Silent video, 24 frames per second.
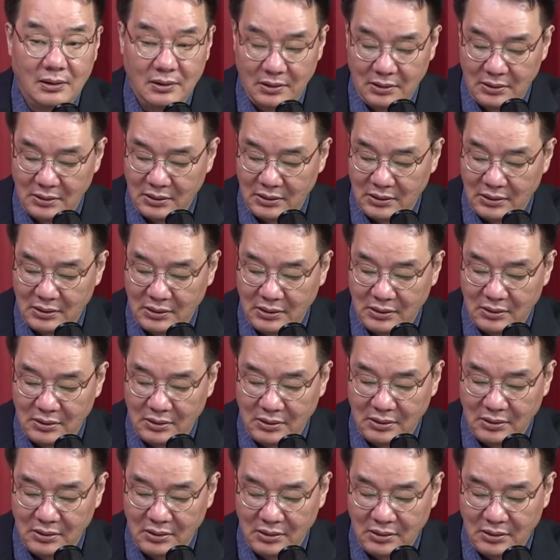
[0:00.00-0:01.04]

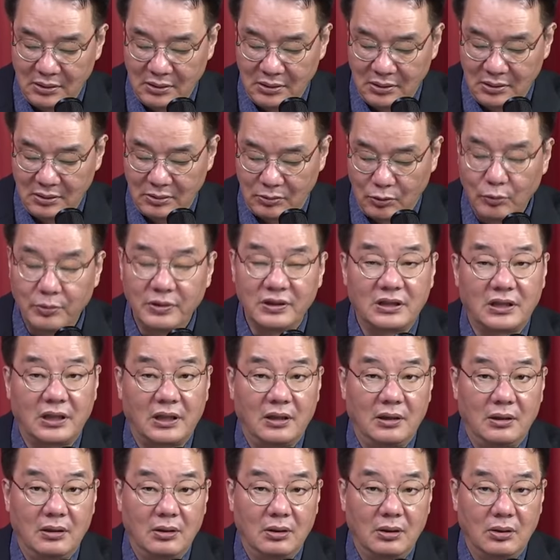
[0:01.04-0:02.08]
이 두
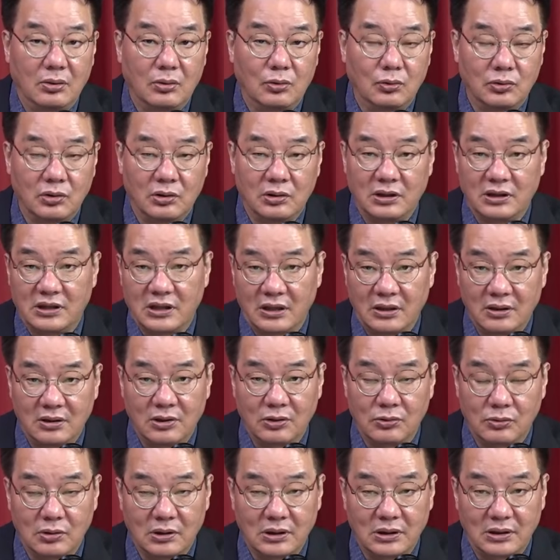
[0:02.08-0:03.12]
번째 구속영장이
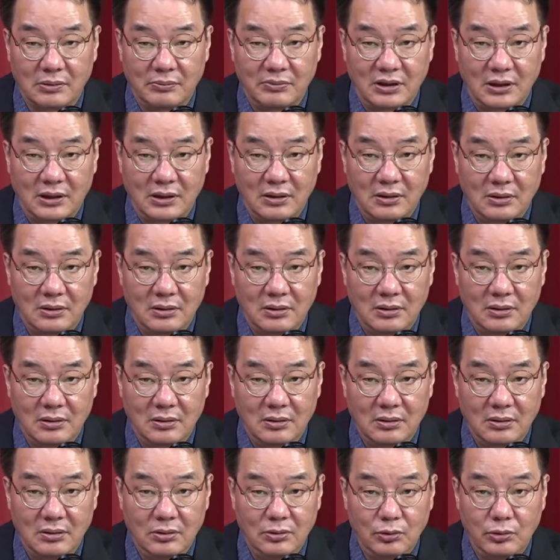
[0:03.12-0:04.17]
청구가 됩니다.
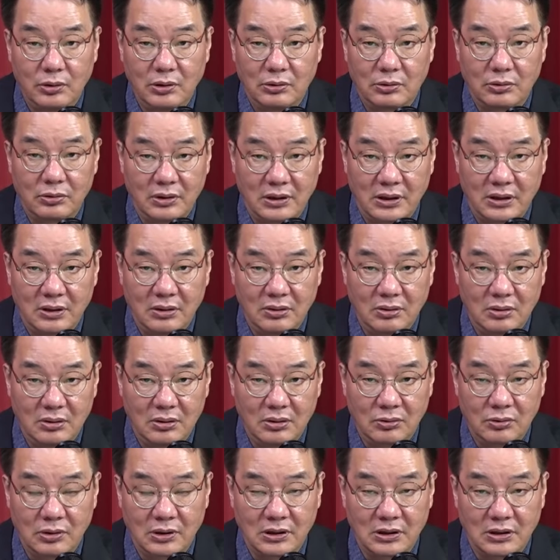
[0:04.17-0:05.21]
6개월 후에
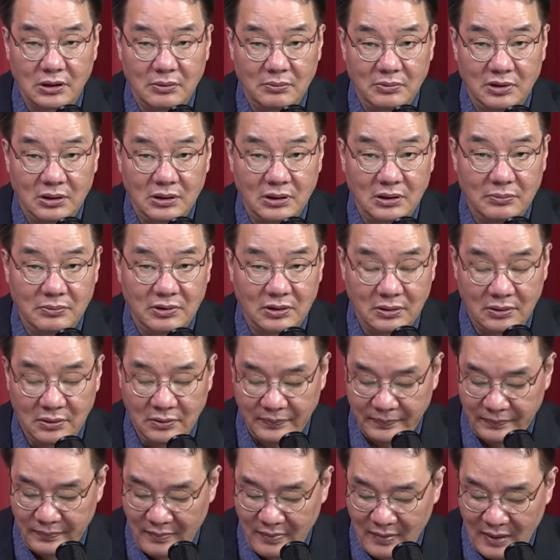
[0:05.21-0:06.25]
통과됐는데 뭐냐면은
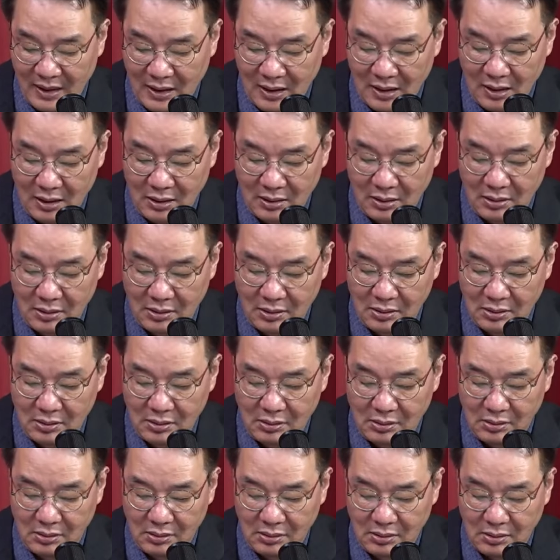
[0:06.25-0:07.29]

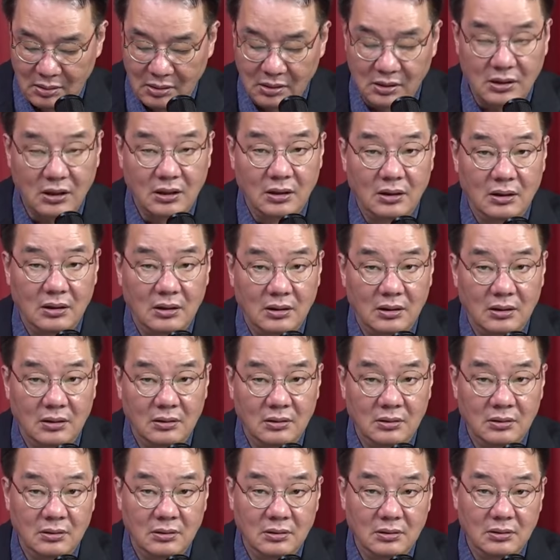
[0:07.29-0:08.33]
이,
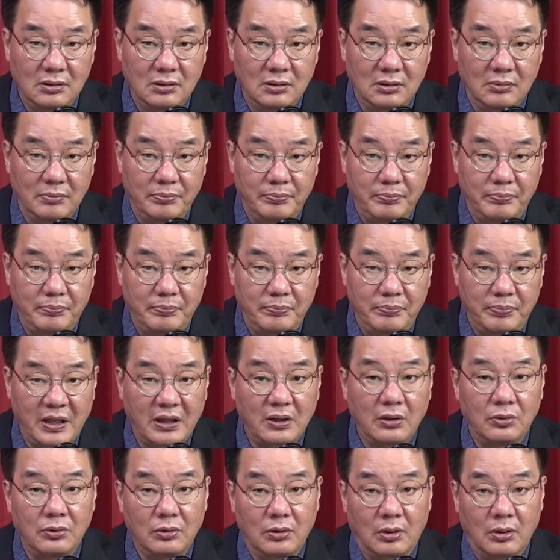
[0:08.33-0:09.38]
그때는 이
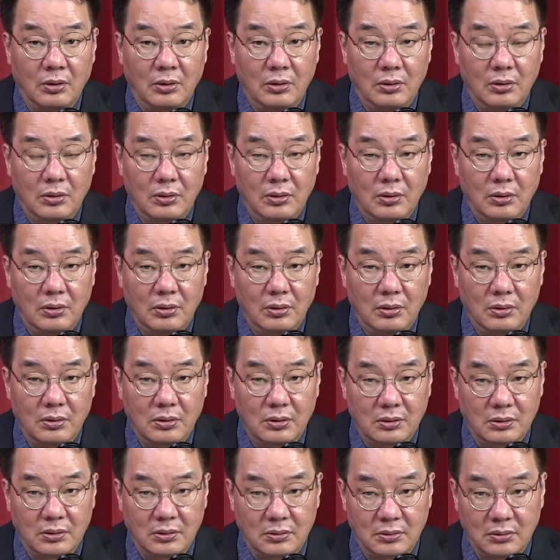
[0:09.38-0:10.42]
백현동
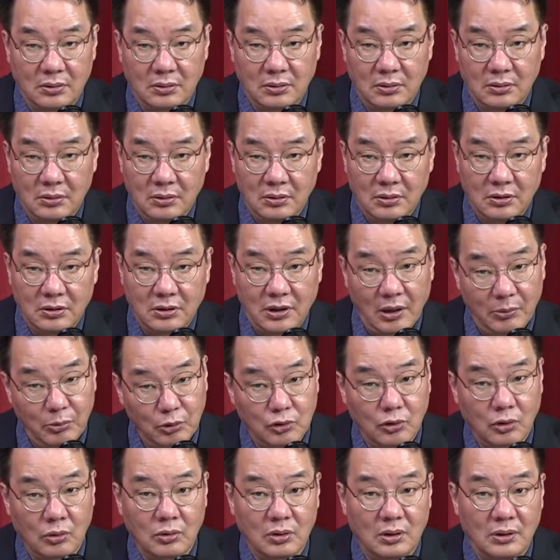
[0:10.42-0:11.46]
그리고 대북
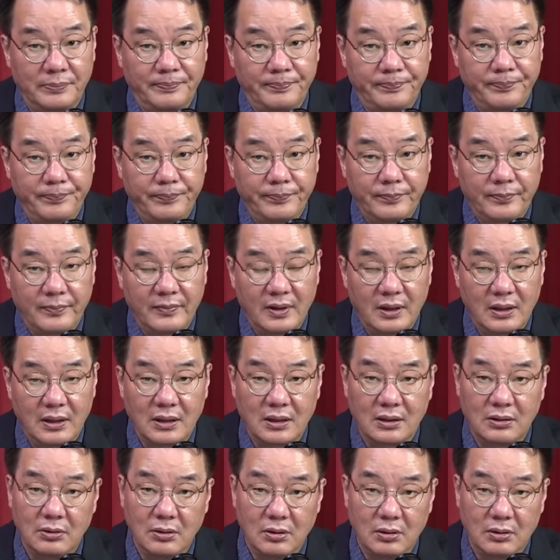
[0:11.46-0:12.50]
송금
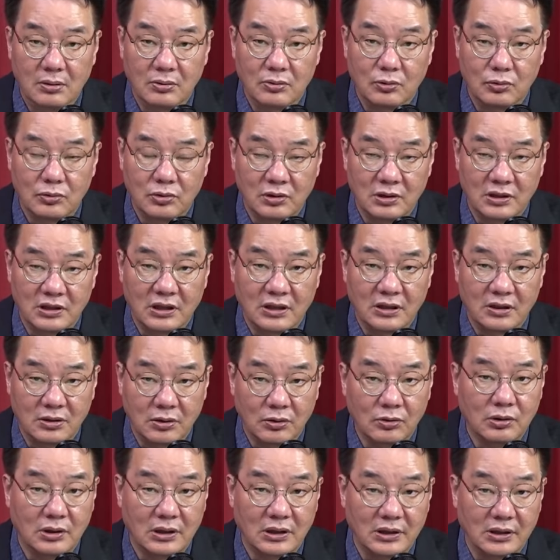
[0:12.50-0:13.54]
이걸로 고총장이
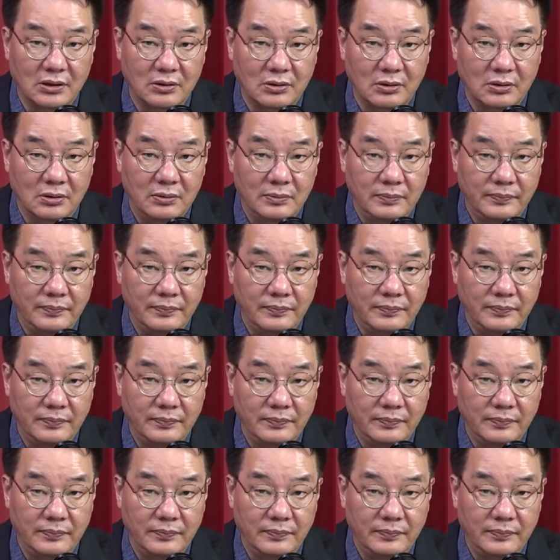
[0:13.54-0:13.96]
청구가 됐죠.